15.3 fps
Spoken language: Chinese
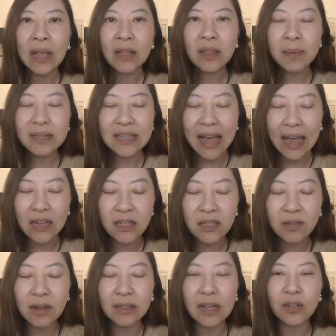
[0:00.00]
那么财新
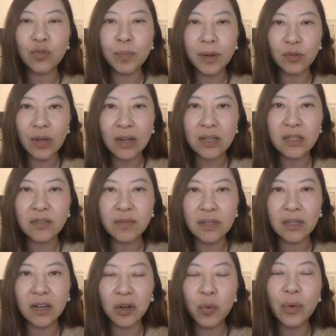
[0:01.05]
网当初爆出来的新闻
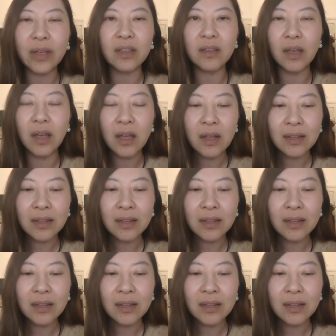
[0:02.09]
呢很诡异，